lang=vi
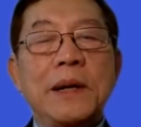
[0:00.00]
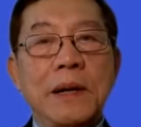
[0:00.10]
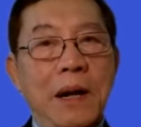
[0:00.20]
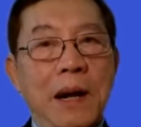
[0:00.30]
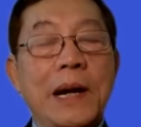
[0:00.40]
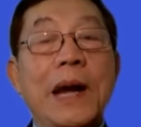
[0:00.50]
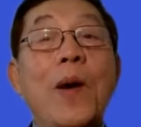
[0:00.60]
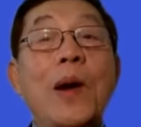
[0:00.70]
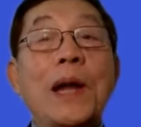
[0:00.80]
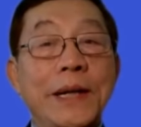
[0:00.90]
Đó, cái
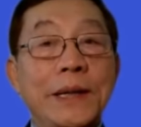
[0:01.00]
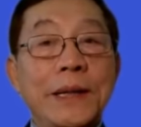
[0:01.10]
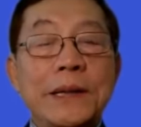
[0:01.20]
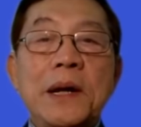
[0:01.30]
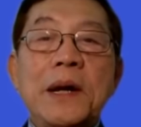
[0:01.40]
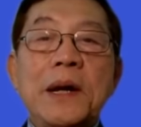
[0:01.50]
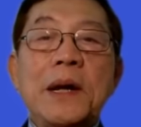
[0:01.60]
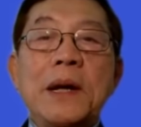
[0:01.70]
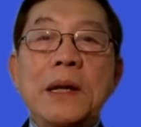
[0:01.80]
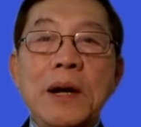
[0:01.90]
đó là chính thức.
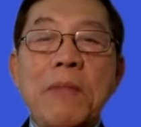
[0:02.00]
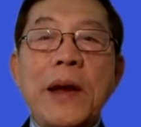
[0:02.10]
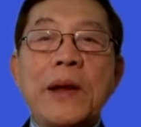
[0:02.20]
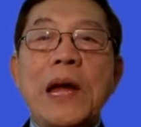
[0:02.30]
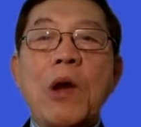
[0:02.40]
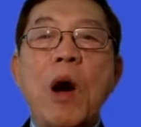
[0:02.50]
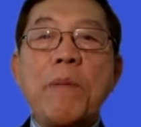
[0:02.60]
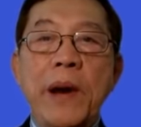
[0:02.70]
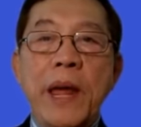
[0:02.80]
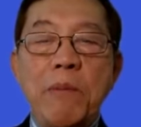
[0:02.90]
Nhưng mà nó kêu là
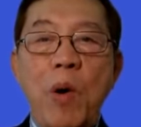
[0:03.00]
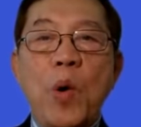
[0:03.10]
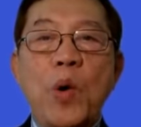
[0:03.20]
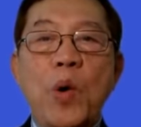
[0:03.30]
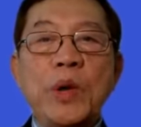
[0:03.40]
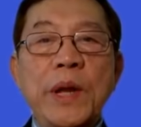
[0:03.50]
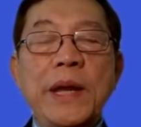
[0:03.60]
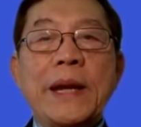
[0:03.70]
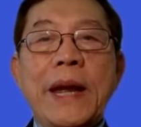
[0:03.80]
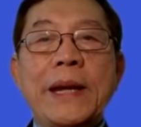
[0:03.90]
off-label thì
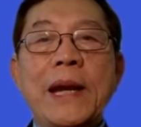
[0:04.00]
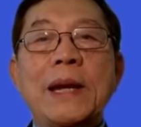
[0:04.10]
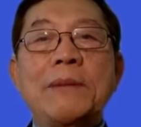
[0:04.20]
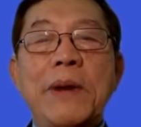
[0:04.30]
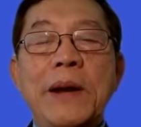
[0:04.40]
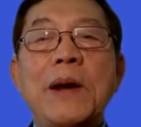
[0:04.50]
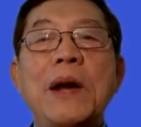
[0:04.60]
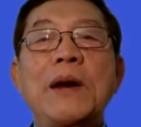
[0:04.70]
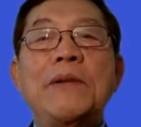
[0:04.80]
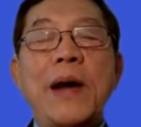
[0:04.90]
hiện nay đó, mới
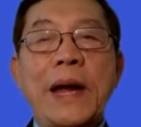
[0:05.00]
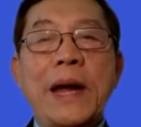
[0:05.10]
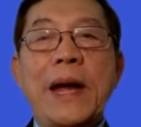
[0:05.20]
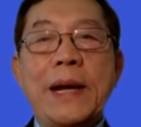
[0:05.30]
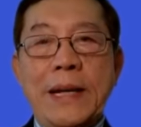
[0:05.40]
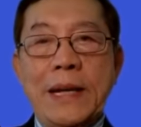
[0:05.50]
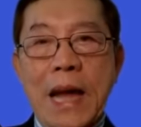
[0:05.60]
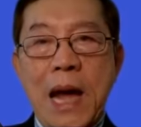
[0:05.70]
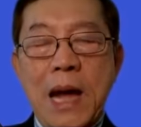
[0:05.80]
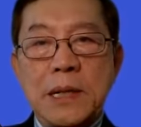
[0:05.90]
vài ngày nay thì
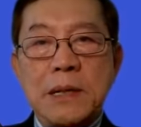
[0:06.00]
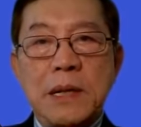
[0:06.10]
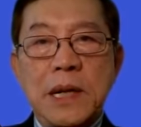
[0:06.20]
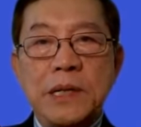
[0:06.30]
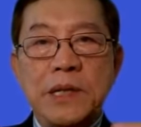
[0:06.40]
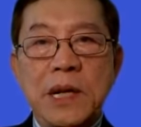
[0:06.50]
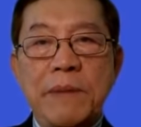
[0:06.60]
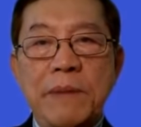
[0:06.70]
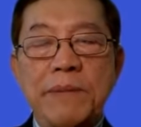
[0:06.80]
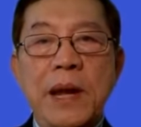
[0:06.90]
đã đưa lên trên,
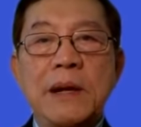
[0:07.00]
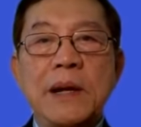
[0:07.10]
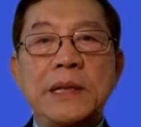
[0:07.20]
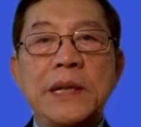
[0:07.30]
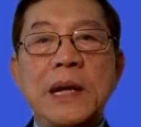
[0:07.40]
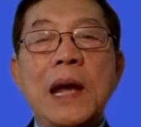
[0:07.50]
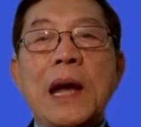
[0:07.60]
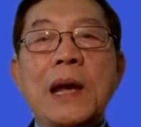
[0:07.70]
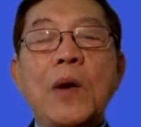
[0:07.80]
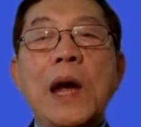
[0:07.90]
ép đê a đưa lên trên,
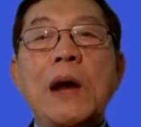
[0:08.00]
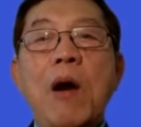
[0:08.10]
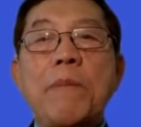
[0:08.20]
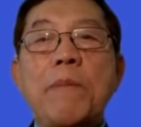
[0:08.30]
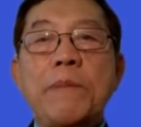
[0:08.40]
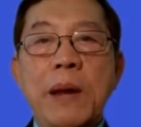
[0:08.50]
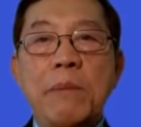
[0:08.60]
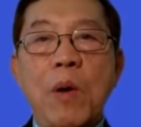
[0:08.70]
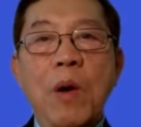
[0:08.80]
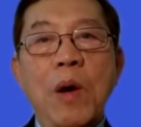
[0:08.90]
nó kêu là
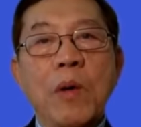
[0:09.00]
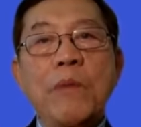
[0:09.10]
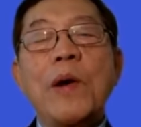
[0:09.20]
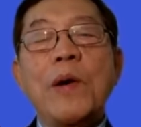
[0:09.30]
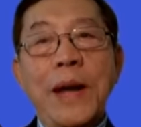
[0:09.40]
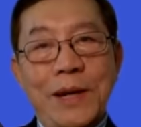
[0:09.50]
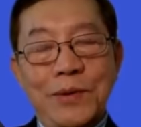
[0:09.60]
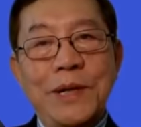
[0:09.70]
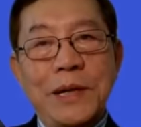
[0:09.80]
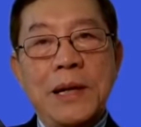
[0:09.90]
off-label. Quý vị có thể
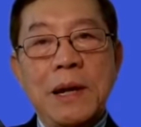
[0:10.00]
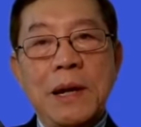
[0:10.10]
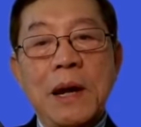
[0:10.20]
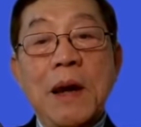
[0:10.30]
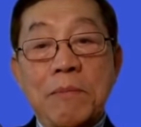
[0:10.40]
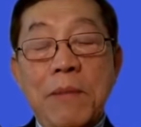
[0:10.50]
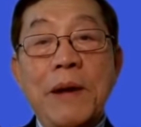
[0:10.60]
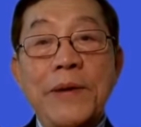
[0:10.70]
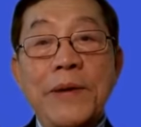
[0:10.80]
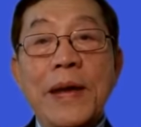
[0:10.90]
điều trị được,
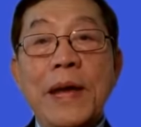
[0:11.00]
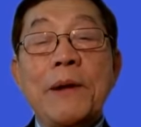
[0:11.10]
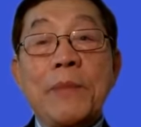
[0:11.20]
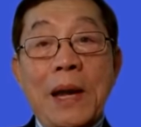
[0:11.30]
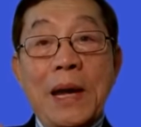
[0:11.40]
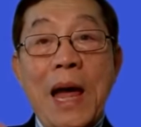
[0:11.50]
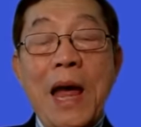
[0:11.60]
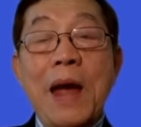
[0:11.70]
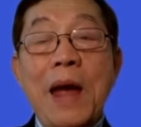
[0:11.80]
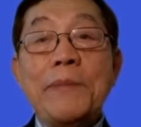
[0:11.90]
bởi vì là
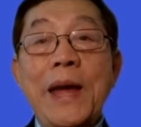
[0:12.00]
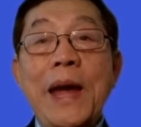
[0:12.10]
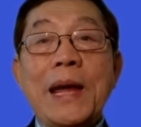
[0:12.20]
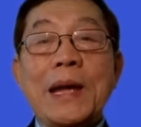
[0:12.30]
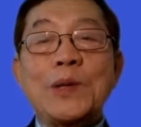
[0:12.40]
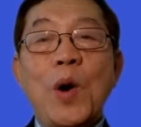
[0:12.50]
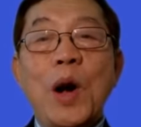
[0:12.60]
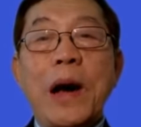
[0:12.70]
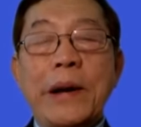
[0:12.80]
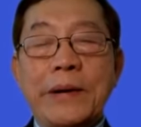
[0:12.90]
ép đê a đã
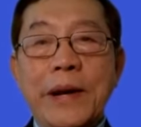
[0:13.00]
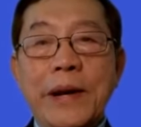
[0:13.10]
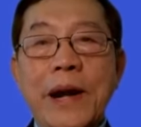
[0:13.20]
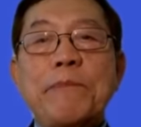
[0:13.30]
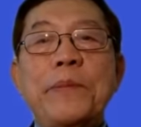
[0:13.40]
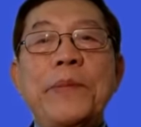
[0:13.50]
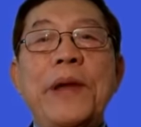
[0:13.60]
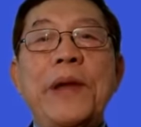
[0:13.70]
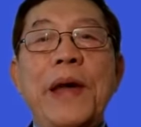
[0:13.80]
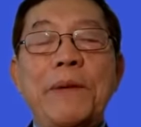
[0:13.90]
cho khẩn cấp
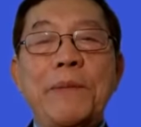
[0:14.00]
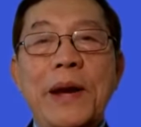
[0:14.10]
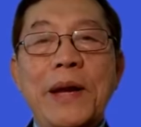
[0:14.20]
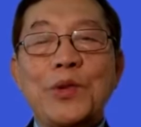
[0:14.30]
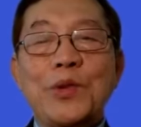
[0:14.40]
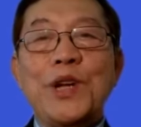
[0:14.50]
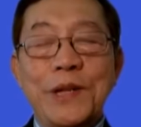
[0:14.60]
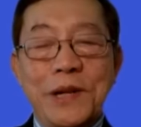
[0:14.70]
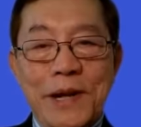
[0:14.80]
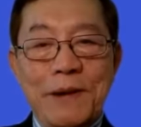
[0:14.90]
để mà điều trị
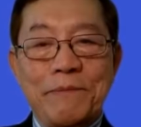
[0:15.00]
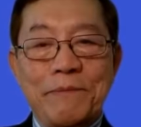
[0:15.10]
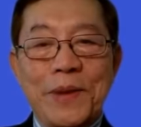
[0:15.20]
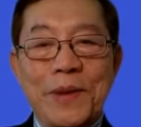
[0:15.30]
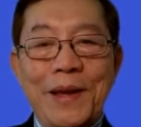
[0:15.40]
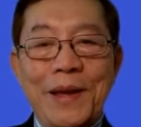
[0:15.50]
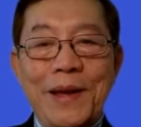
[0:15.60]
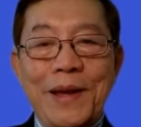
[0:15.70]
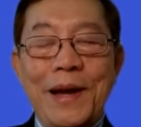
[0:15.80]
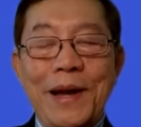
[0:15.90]
thử nghiệm.
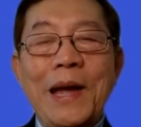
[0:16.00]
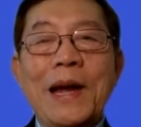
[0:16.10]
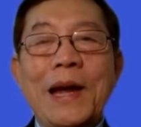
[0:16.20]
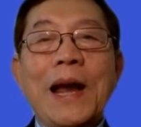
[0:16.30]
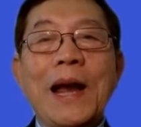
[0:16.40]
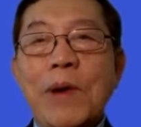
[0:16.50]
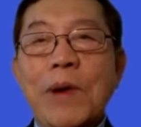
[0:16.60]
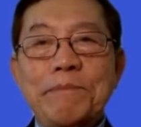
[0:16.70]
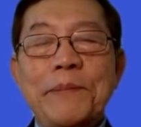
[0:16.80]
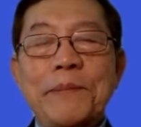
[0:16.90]
Đó, nghĩa là không cấm,
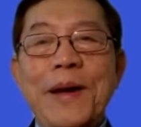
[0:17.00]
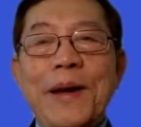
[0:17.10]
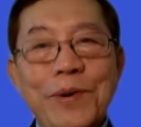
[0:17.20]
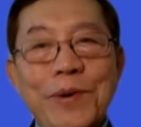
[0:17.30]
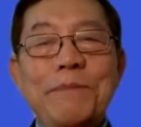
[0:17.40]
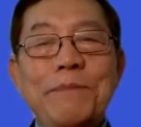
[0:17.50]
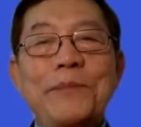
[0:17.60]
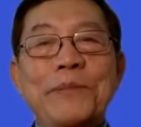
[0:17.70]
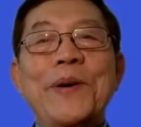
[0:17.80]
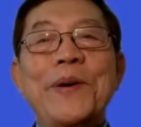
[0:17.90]
không cấm,
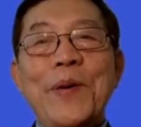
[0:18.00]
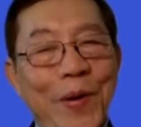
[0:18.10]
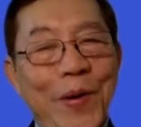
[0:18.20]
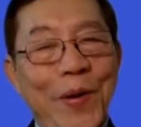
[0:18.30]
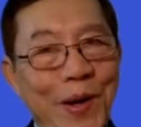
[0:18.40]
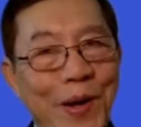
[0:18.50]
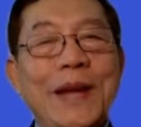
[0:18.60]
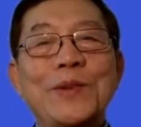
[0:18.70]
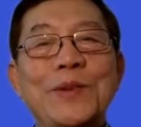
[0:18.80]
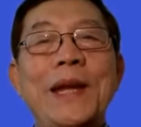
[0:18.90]
nhưng mà quý vị có thể điều
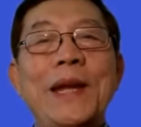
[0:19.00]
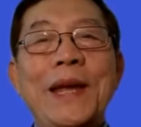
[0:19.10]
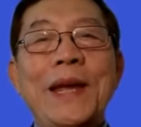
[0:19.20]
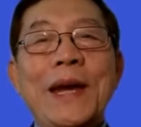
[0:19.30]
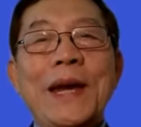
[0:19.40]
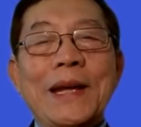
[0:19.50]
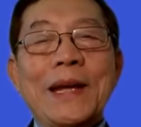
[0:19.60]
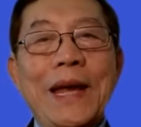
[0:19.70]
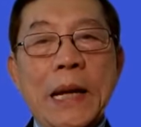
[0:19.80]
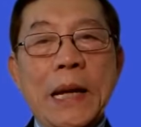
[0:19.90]
trị đi. Thì
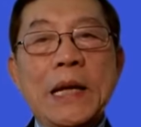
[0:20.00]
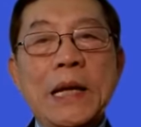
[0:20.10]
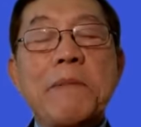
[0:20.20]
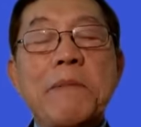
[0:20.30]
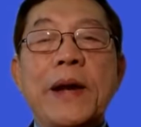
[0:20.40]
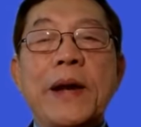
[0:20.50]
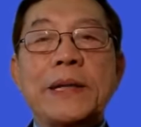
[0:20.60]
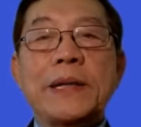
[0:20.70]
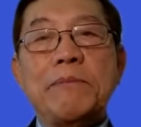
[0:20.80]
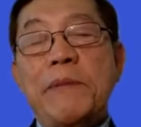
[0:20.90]
nhưng mà phải cẩn
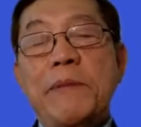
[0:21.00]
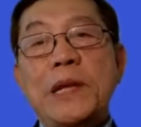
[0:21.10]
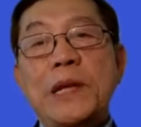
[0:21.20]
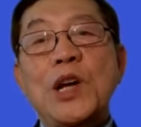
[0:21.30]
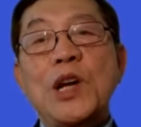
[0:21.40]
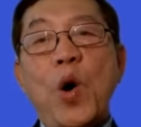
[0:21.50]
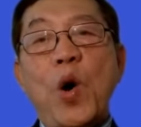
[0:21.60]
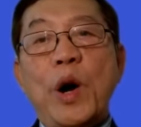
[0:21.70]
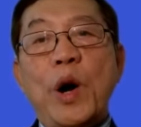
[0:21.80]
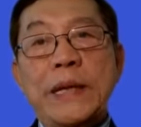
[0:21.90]
thận, bởi vì chưa có
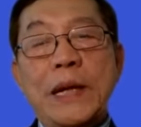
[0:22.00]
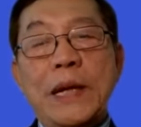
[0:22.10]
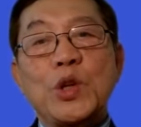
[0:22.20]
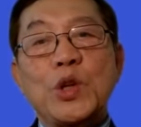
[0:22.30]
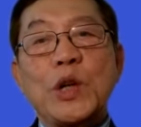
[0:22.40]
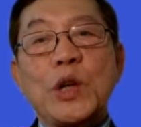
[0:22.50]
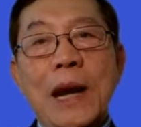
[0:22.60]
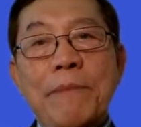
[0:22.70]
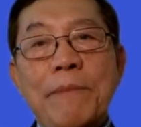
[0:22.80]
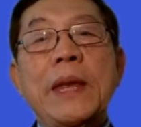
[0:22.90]
cái gì nó rõ ràng
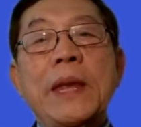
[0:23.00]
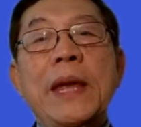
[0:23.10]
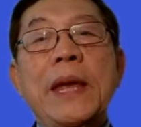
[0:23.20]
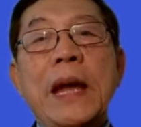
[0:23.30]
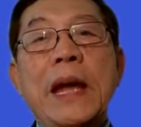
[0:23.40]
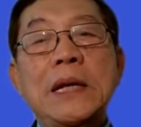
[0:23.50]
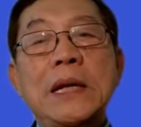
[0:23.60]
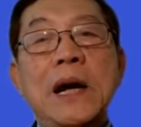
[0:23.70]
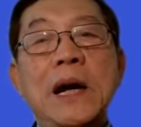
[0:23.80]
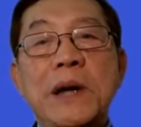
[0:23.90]
lắm. Thì cái
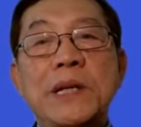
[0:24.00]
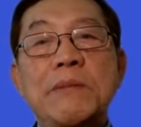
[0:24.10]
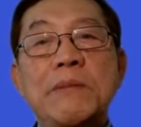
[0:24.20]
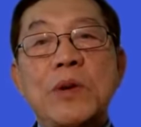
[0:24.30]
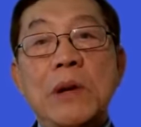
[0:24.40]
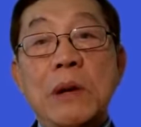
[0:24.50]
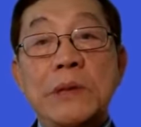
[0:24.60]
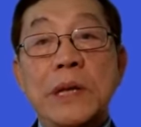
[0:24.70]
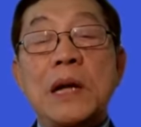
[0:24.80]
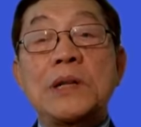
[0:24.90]
người bác sĩ mà cho điều
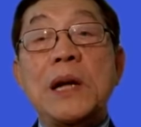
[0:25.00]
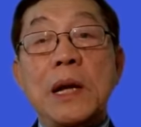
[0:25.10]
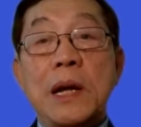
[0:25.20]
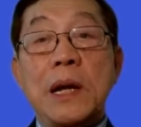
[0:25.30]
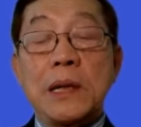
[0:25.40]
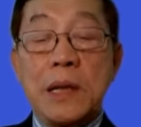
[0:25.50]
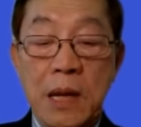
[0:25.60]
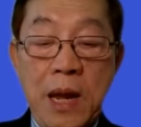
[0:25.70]
trị đó rất là cẩn thận.